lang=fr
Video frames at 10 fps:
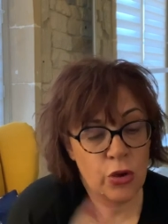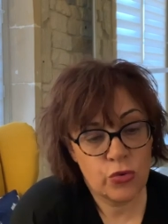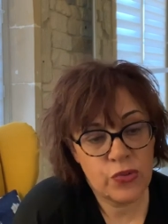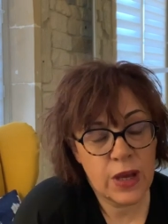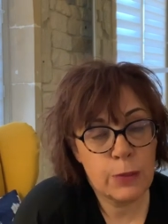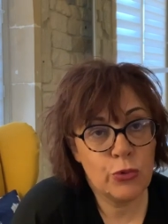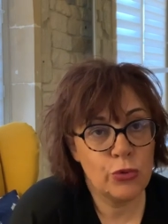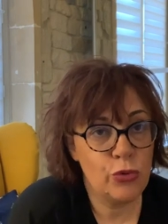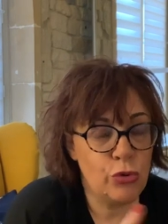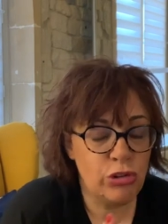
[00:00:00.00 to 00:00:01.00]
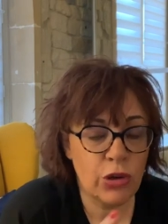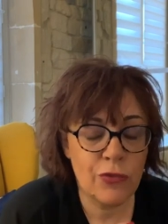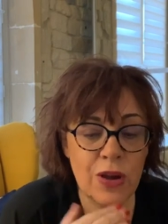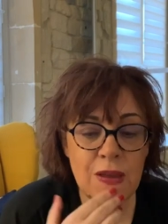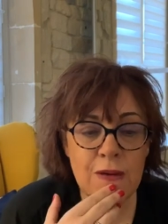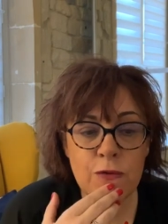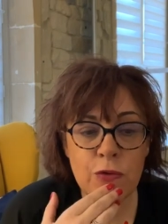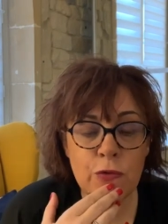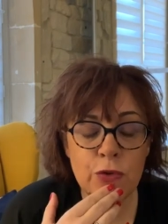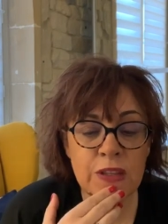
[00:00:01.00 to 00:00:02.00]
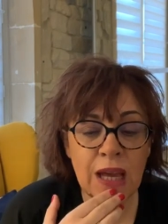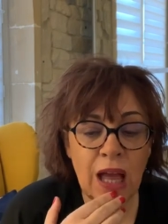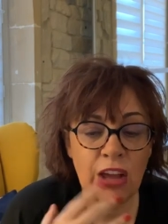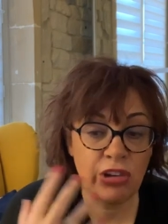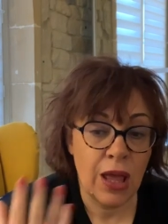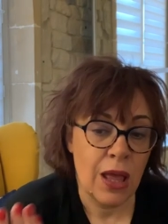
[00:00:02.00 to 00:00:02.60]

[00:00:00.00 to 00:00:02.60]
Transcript: Je vous ai répondu, j'ai envoyé vos, tirages.